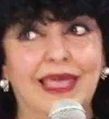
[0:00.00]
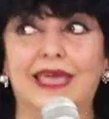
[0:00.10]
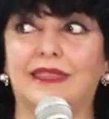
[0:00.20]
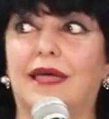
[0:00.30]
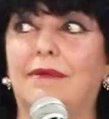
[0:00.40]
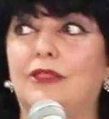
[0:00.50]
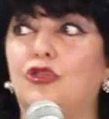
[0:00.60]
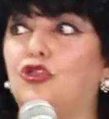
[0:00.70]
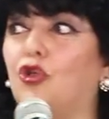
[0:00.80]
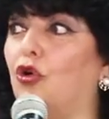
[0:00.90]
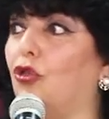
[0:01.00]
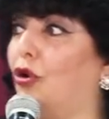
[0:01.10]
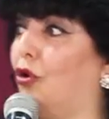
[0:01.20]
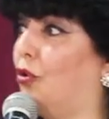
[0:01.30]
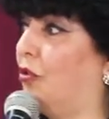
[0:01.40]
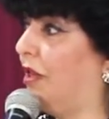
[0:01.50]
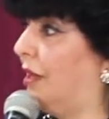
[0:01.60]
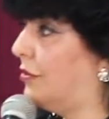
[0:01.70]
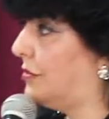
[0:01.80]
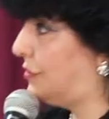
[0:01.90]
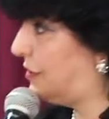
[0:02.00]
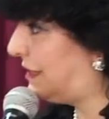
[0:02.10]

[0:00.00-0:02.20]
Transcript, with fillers: Estaban todos los judíos